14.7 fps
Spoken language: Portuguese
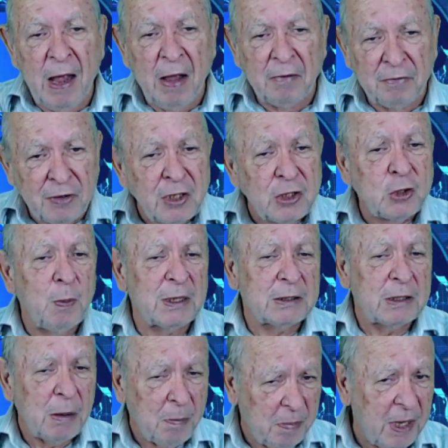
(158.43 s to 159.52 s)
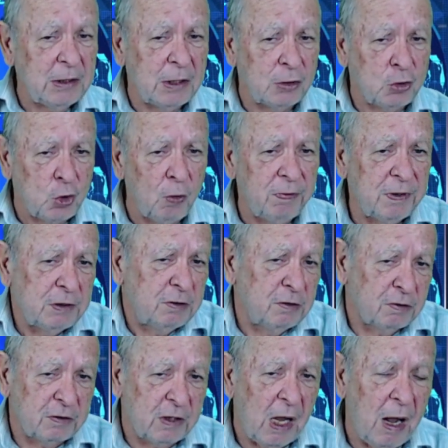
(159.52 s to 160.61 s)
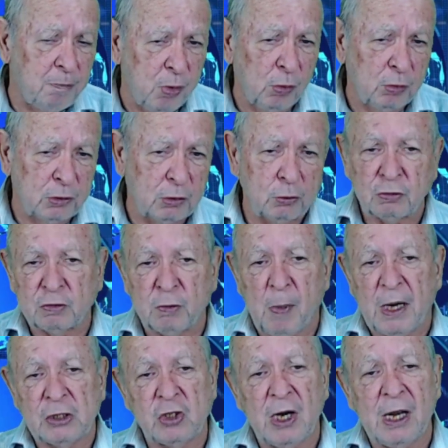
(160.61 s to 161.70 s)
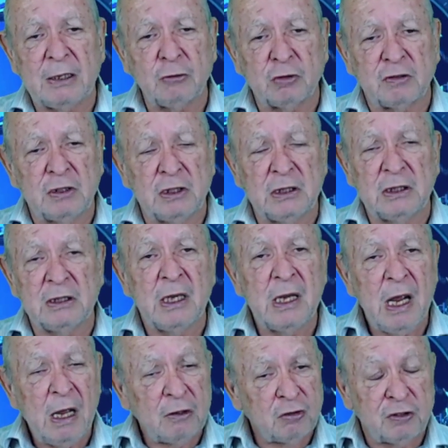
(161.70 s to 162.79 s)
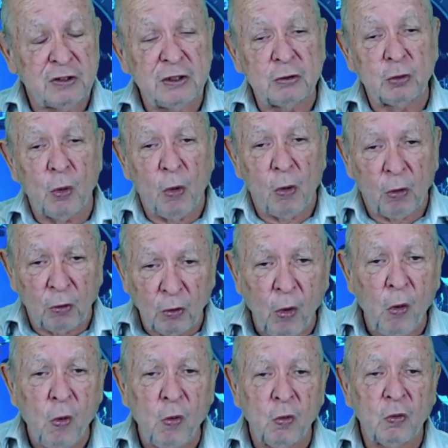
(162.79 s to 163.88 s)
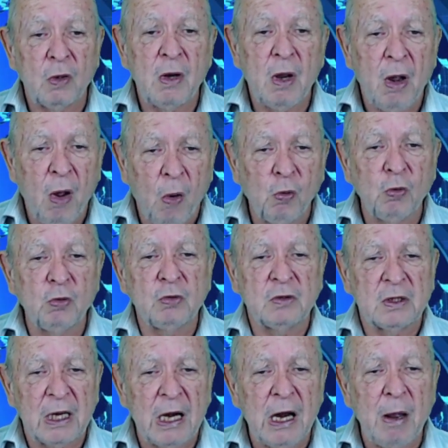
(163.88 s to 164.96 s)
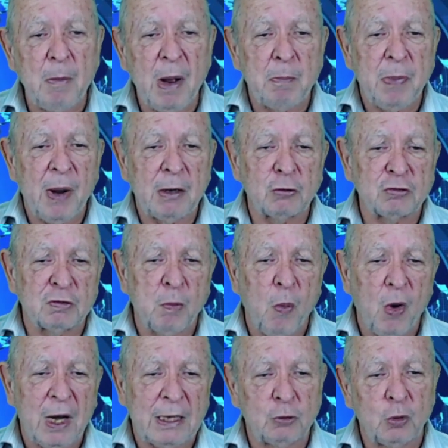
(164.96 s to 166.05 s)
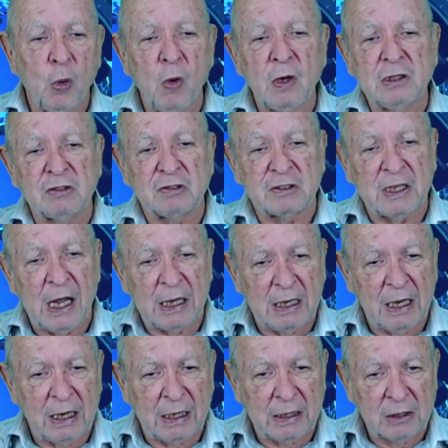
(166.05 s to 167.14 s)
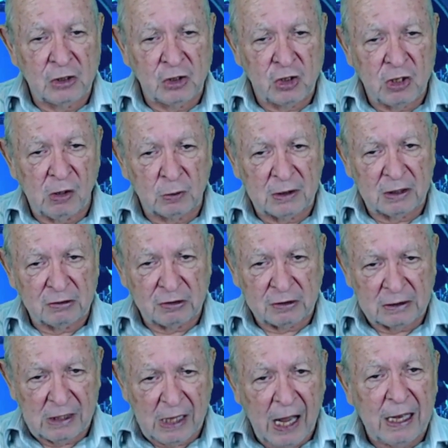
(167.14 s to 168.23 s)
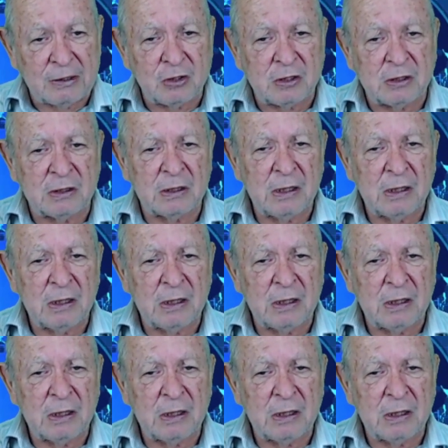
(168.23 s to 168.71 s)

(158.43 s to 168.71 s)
Vítima também das chuvas está a Ponte dos Machados, que se tornou um drama para os moradores daquela região da cidade